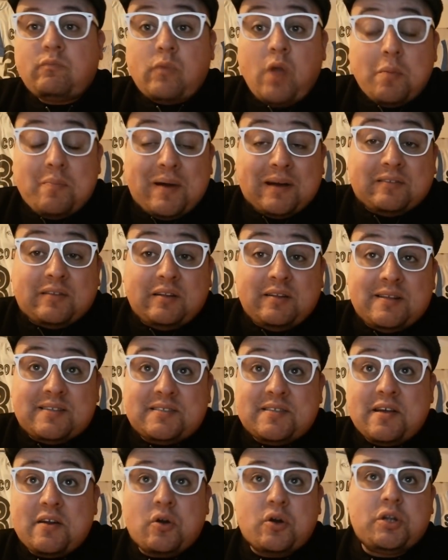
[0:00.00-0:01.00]
martedì
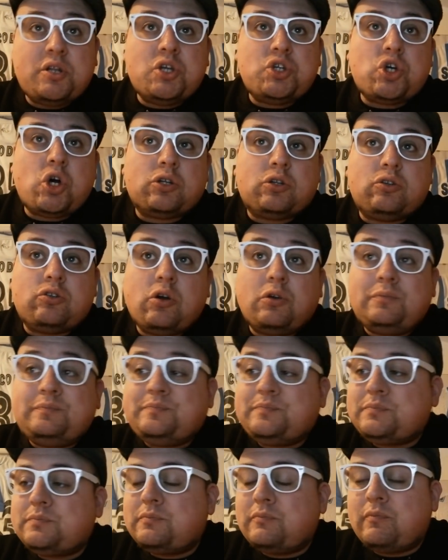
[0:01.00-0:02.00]
sera ore
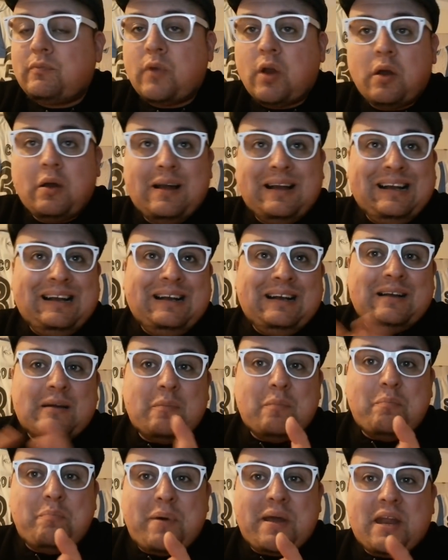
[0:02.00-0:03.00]
18
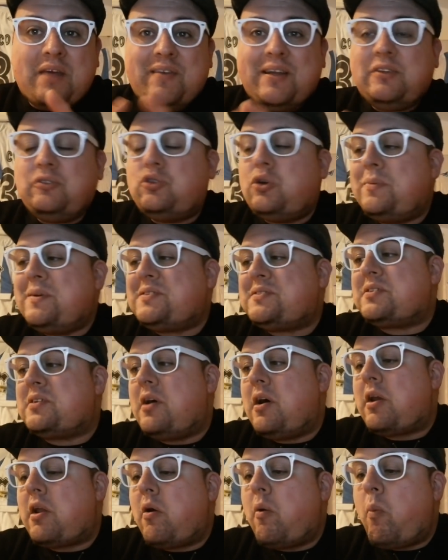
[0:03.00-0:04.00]
Benevento
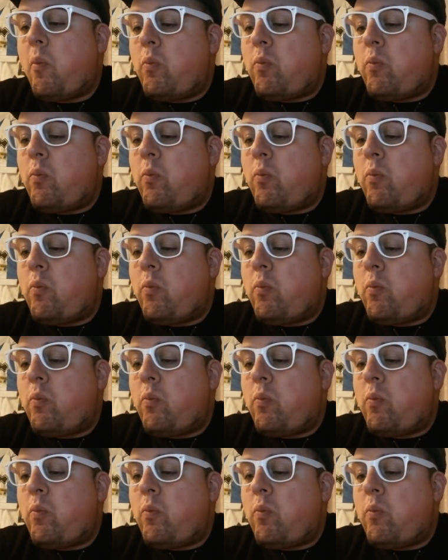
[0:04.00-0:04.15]
Pescara